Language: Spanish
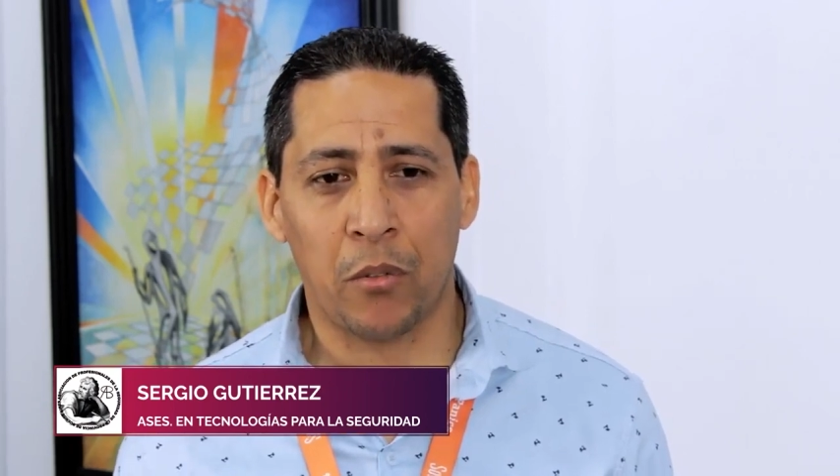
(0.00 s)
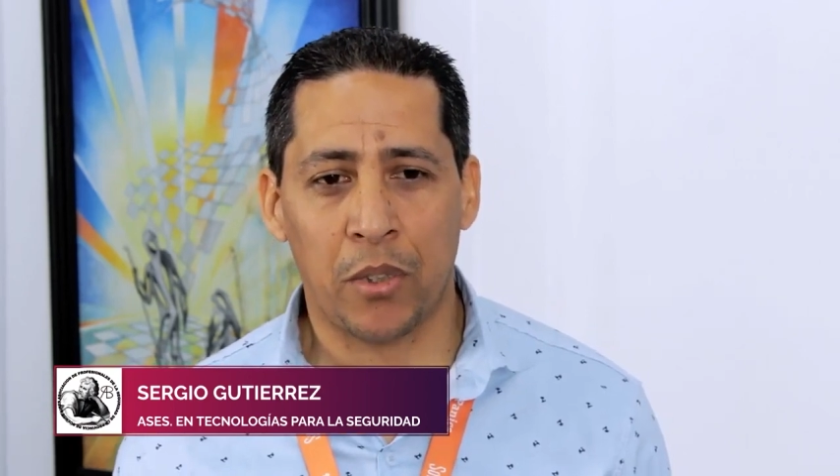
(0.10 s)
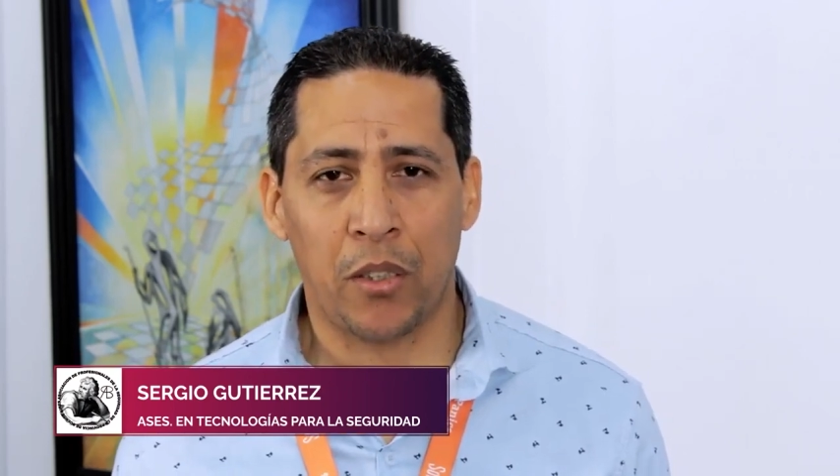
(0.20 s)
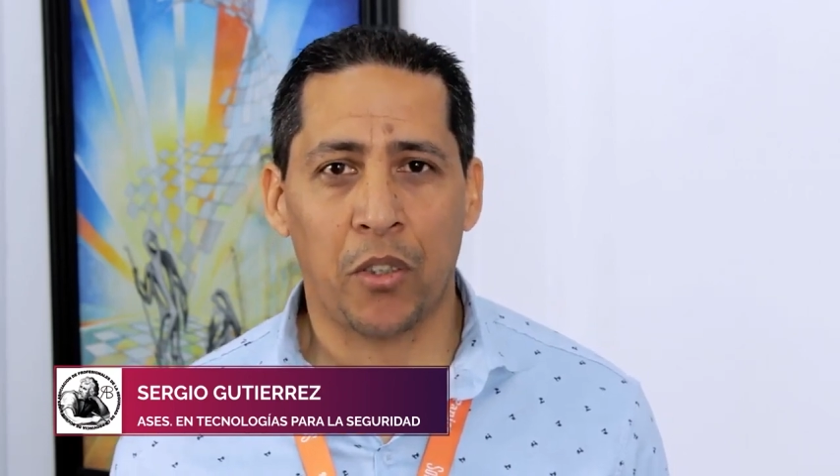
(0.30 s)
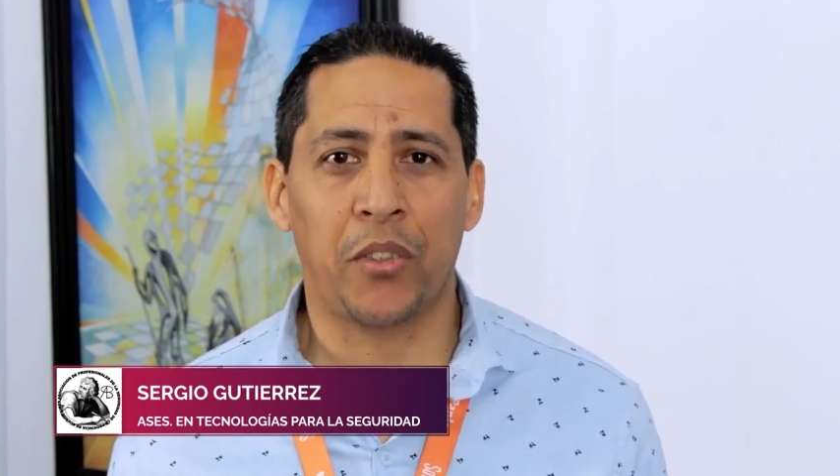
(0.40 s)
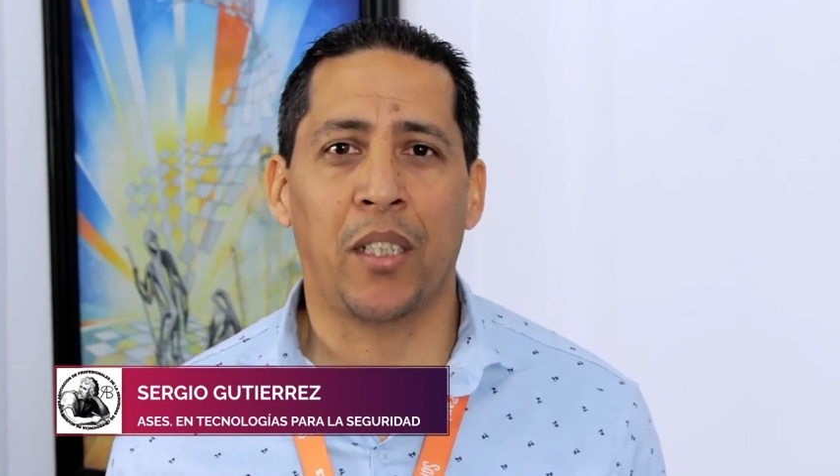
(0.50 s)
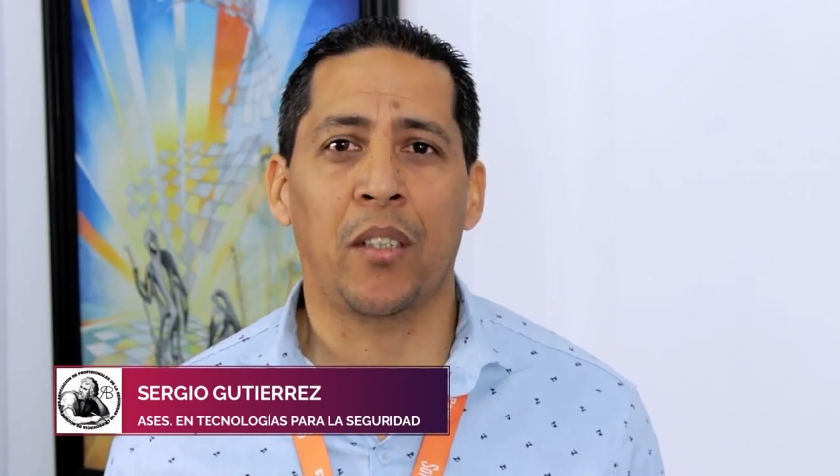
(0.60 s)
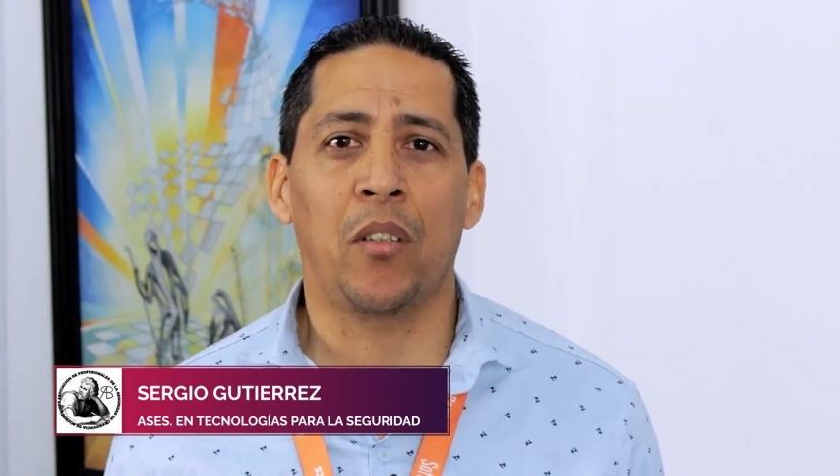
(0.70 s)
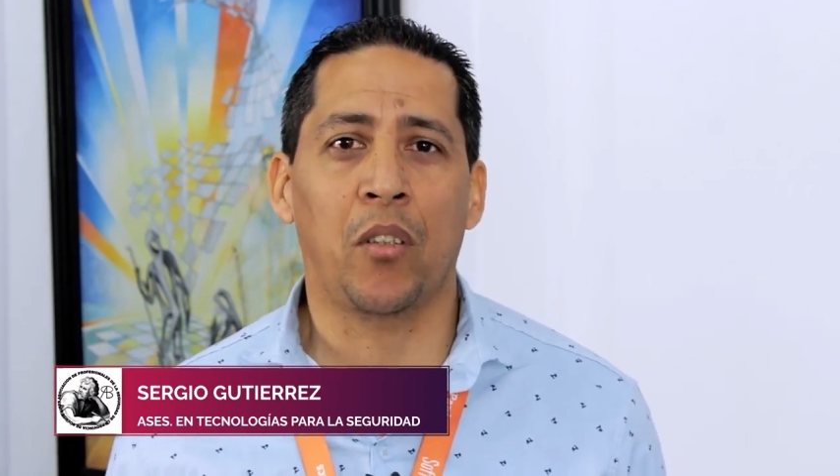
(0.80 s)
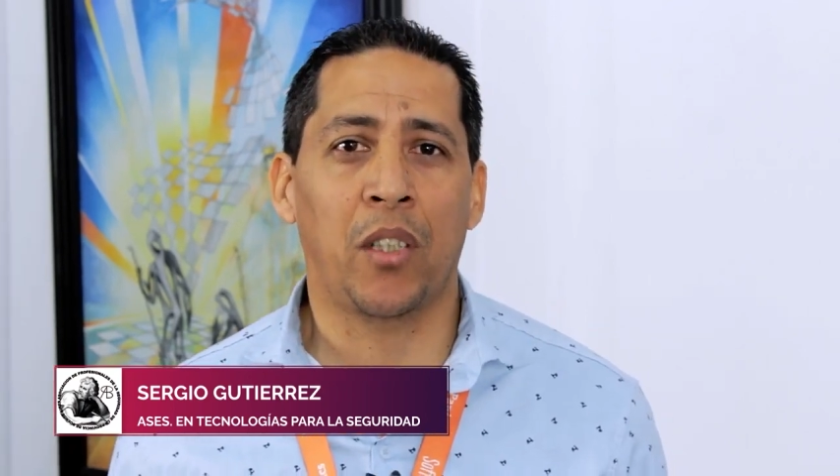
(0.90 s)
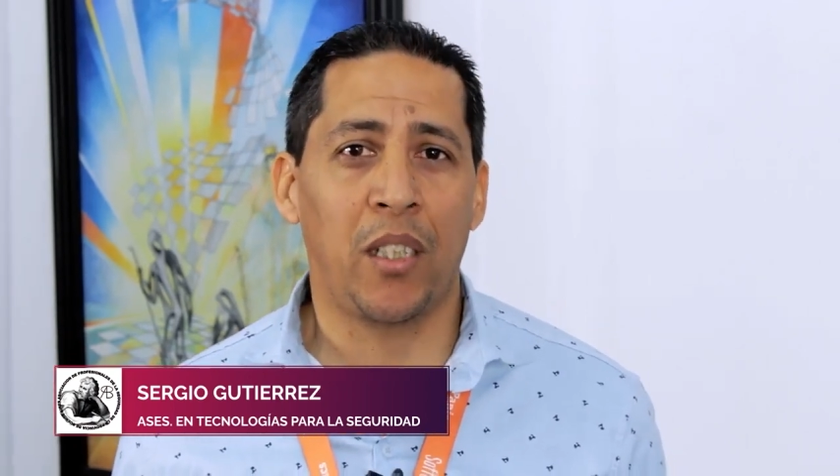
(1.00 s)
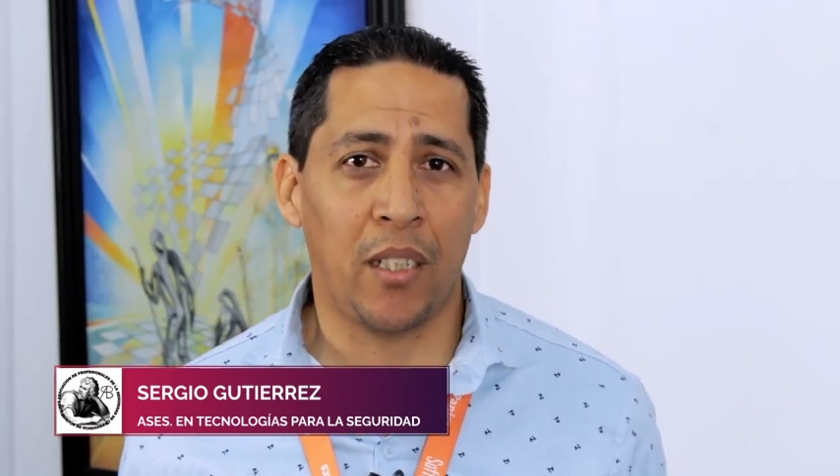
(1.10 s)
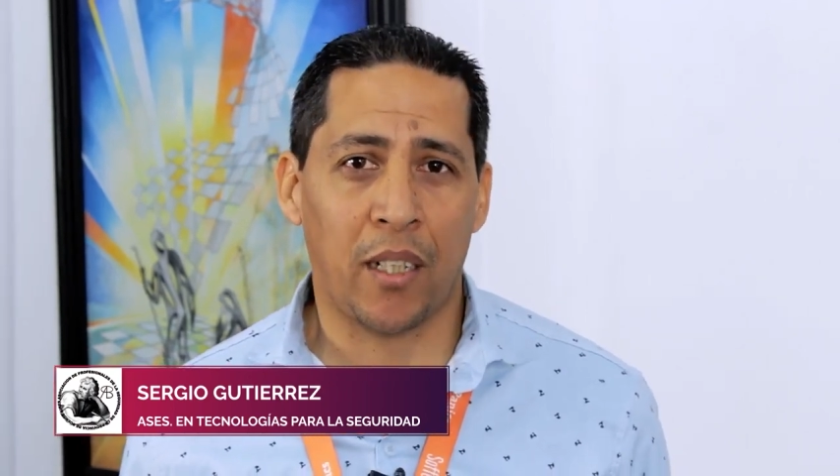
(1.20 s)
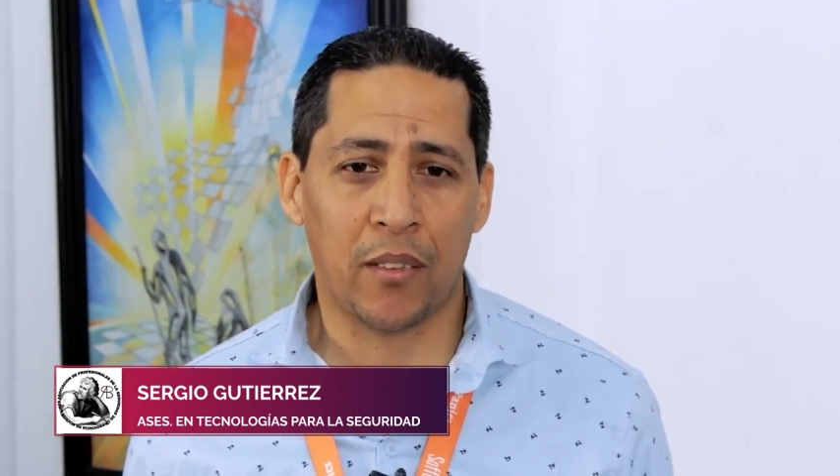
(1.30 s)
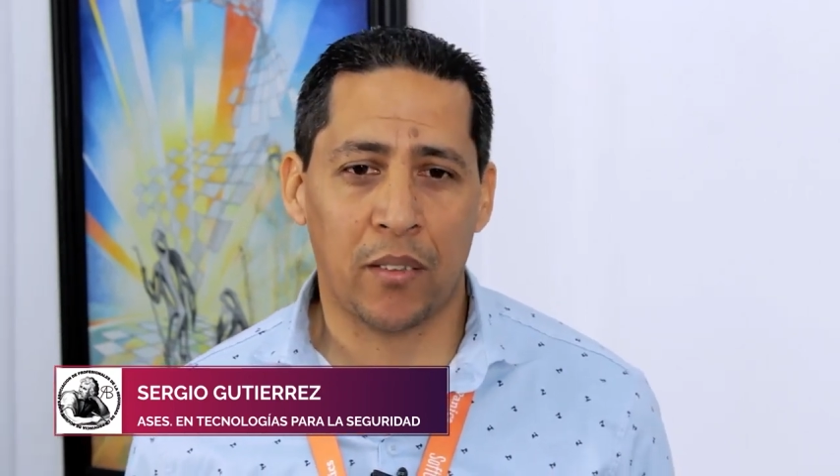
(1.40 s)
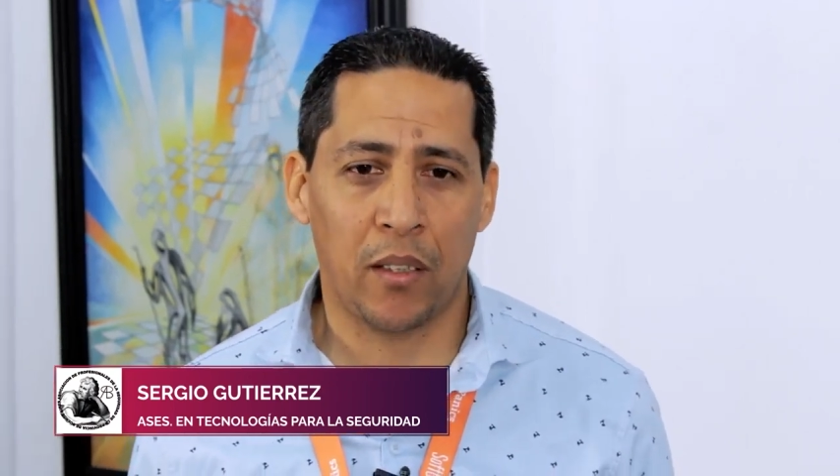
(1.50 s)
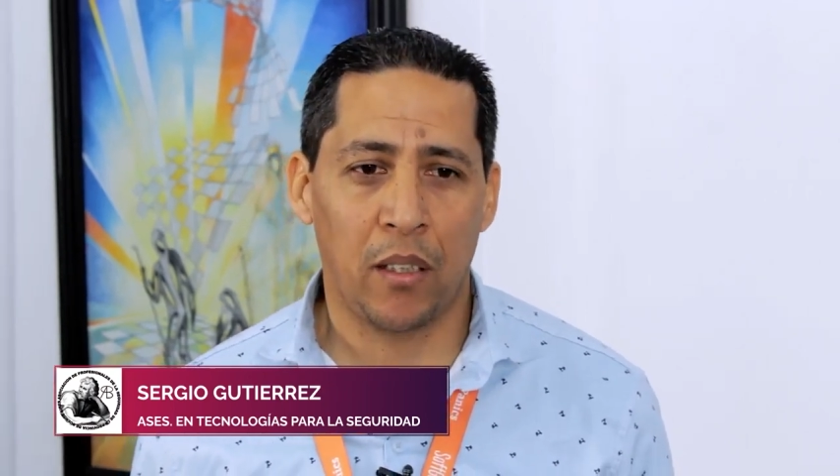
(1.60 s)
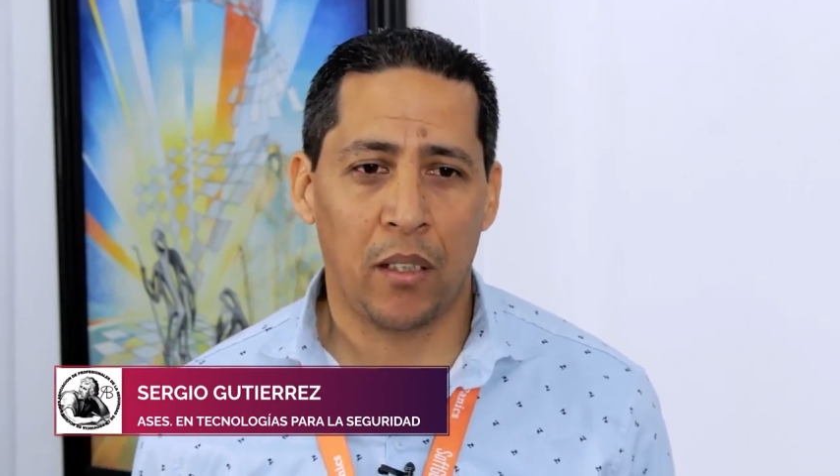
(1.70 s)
usando tecnologías